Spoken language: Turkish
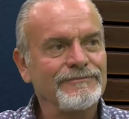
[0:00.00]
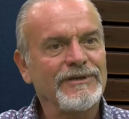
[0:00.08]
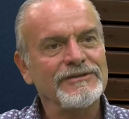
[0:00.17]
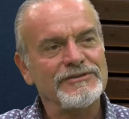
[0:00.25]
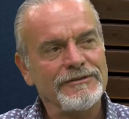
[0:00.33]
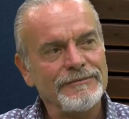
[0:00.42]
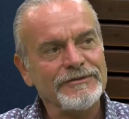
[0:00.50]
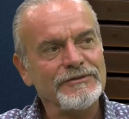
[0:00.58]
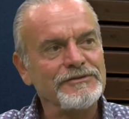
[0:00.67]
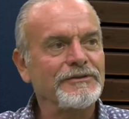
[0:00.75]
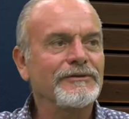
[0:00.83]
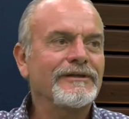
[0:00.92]
başlamak
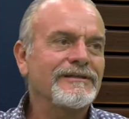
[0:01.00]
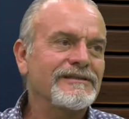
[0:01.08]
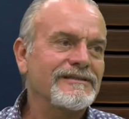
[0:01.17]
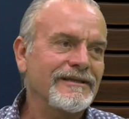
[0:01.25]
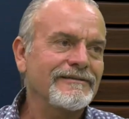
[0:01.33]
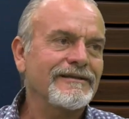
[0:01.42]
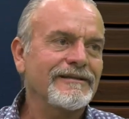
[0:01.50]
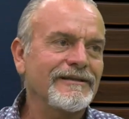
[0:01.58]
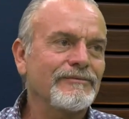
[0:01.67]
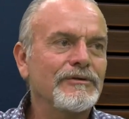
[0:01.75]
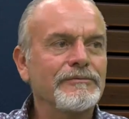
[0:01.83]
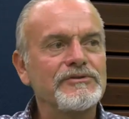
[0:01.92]
üzere olan
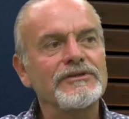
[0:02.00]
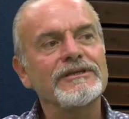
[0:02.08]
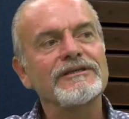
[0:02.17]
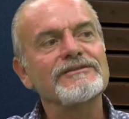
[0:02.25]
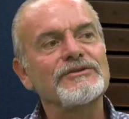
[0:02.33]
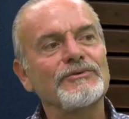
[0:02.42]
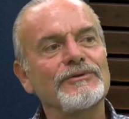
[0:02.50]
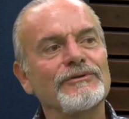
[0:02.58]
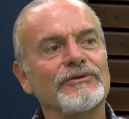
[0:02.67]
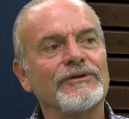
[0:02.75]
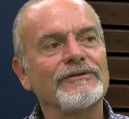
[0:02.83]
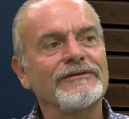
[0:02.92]
insanlarda böyle bir çekince
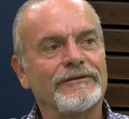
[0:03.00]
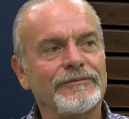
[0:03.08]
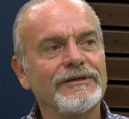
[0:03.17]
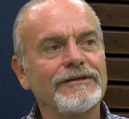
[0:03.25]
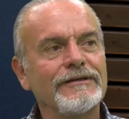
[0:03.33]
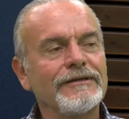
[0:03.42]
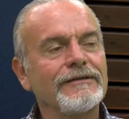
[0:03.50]
oluyor tabii.